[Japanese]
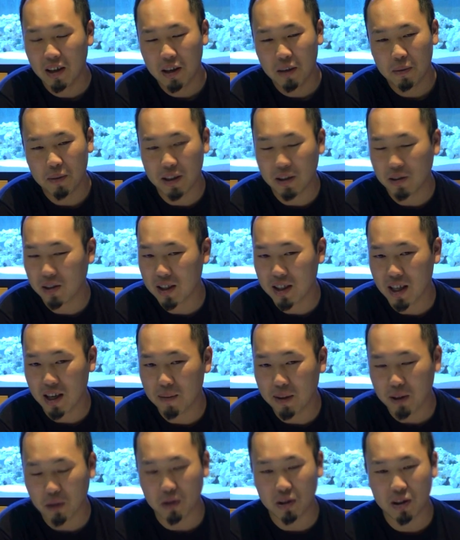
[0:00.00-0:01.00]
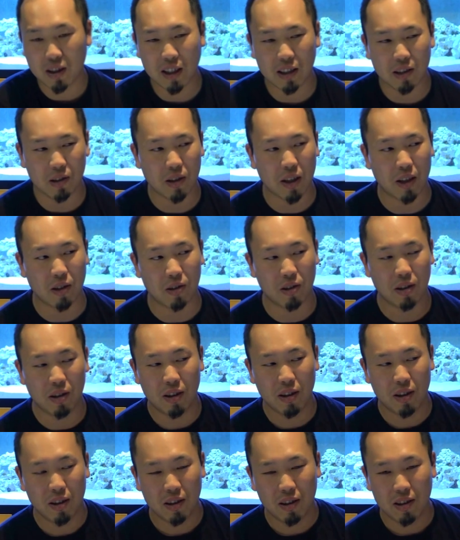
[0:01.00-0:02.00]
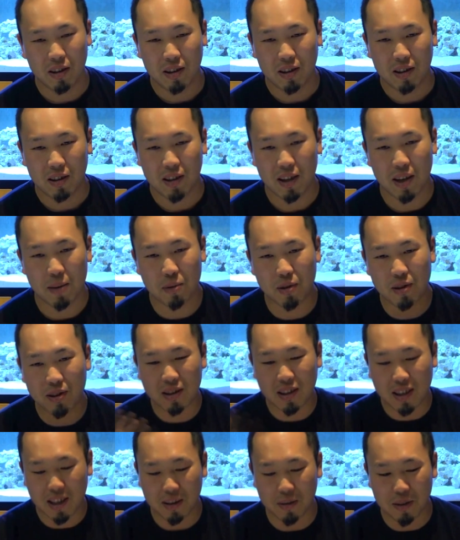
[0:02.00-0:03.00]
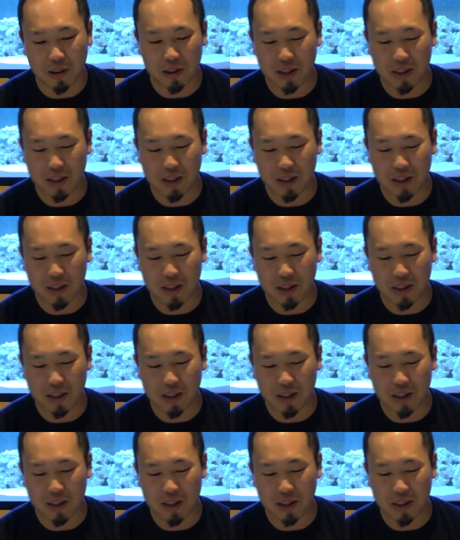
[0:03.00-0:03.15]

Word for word: 見てくださいまあどっちかというとあの MTV